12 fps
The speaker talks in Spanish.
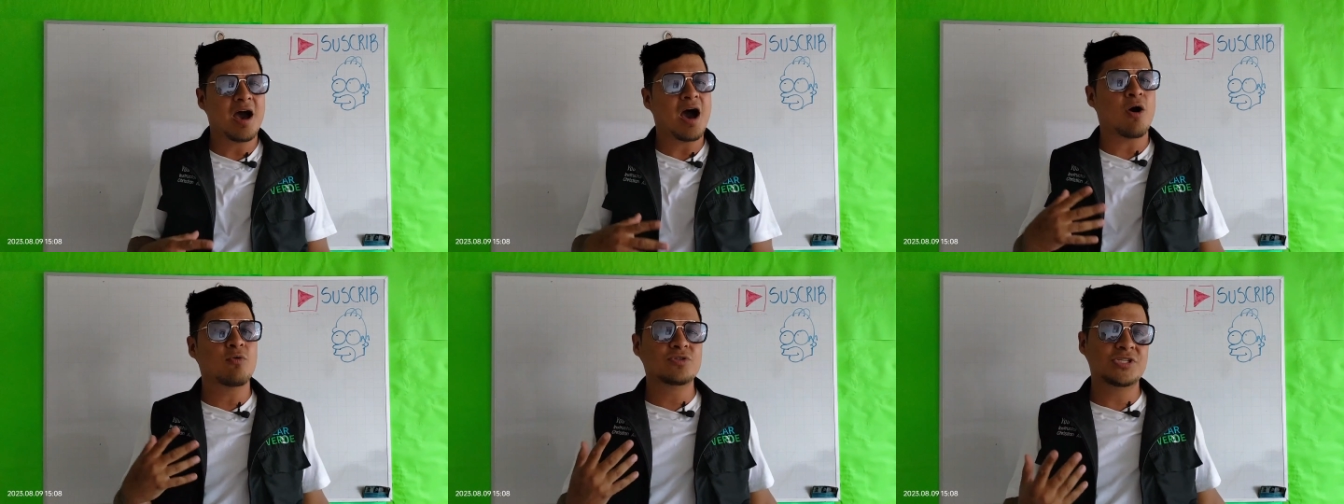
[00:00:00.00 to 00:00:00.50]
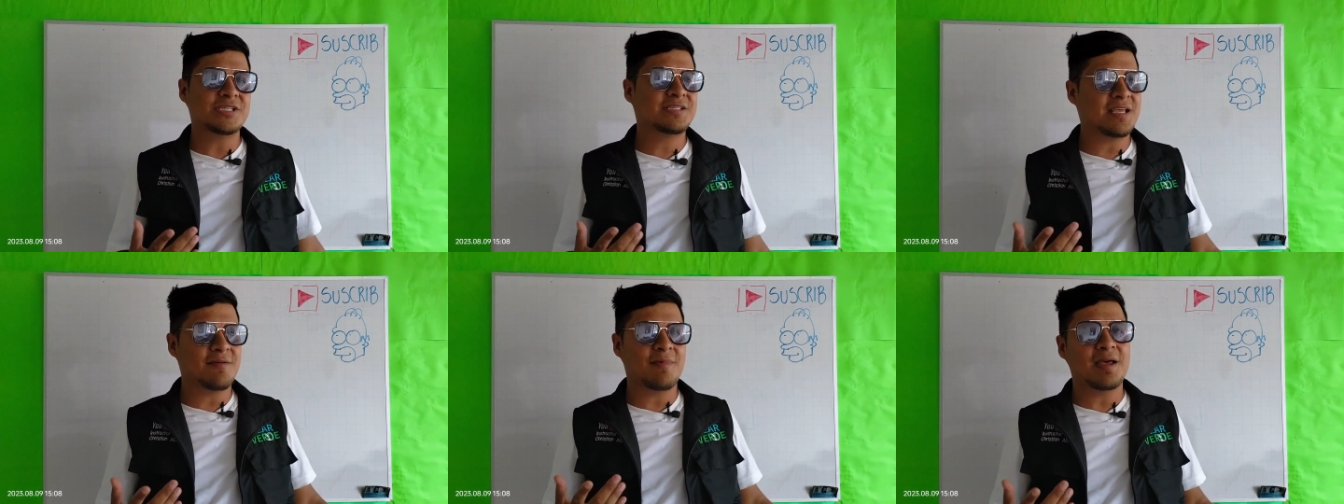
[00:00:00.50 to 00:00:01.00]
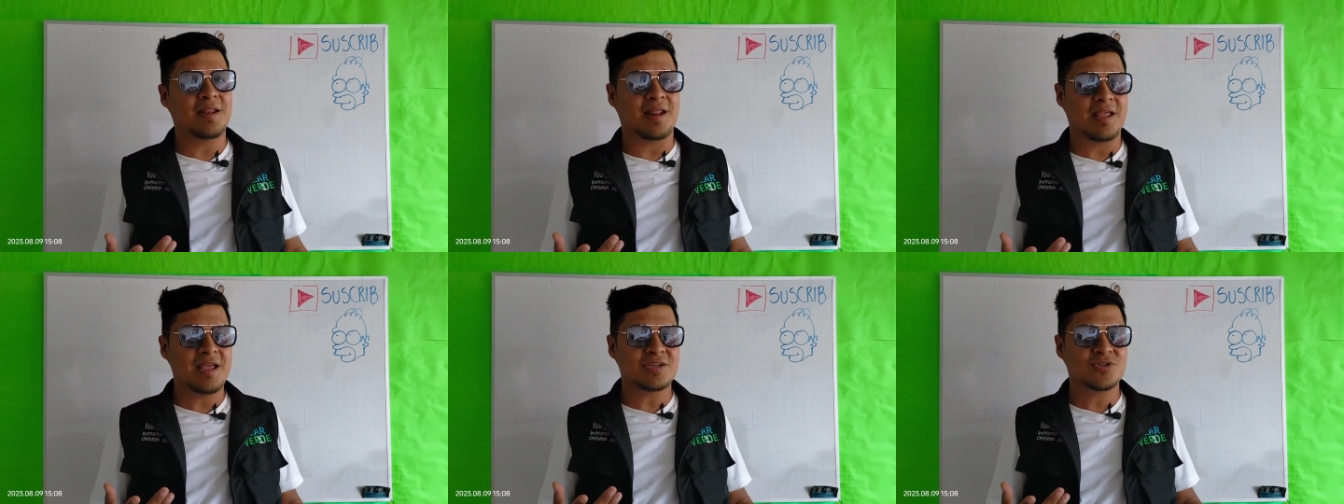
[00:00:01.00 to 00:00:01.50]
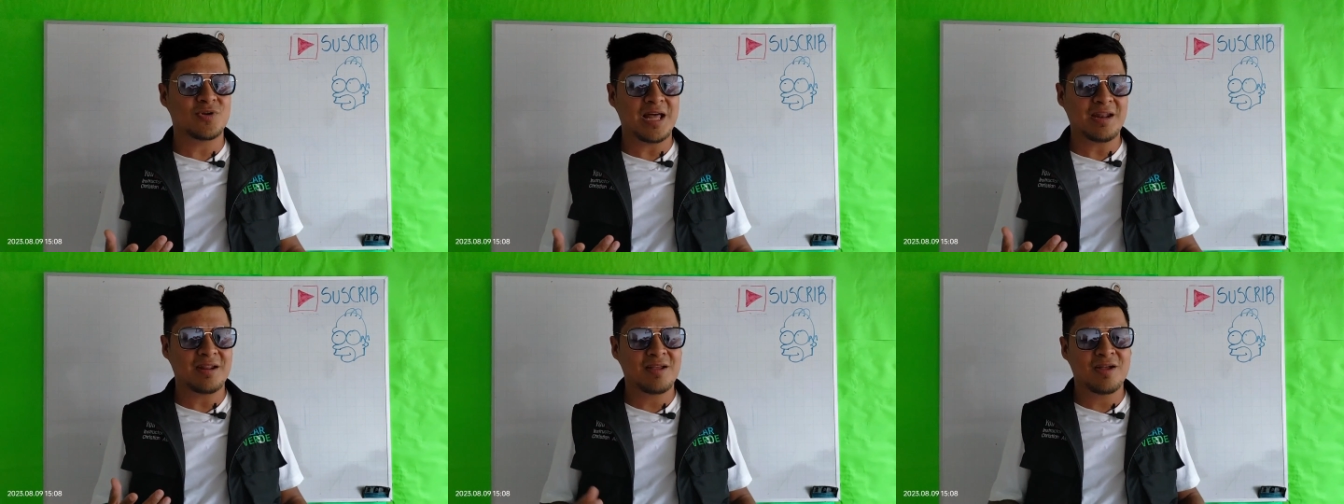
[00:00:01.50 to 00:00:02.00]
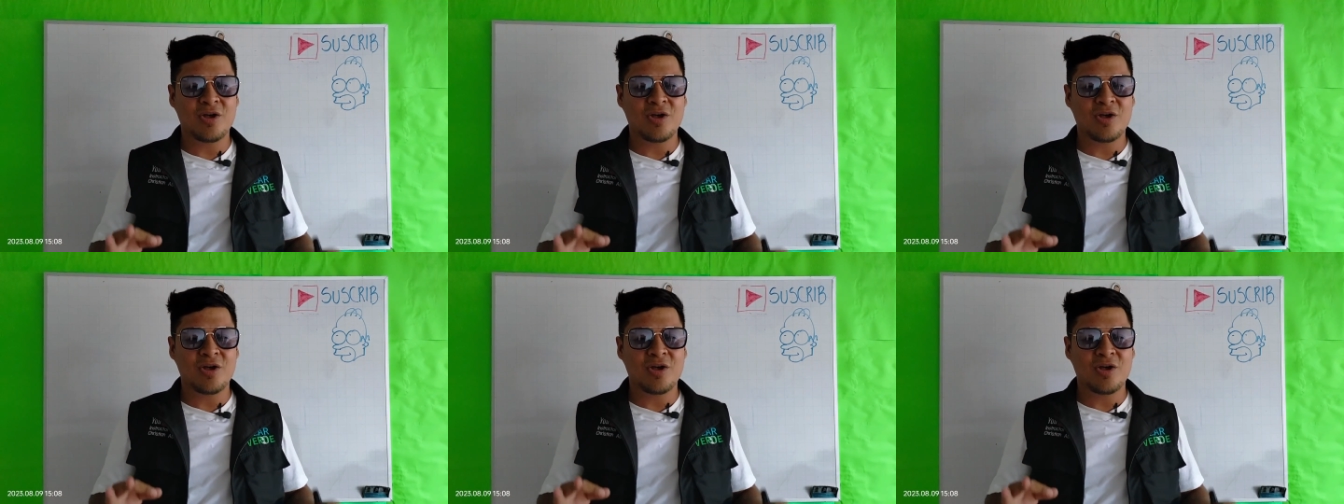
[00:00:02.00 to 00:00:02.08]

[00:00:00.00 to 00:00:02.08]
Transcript: a un sistema de energía solar?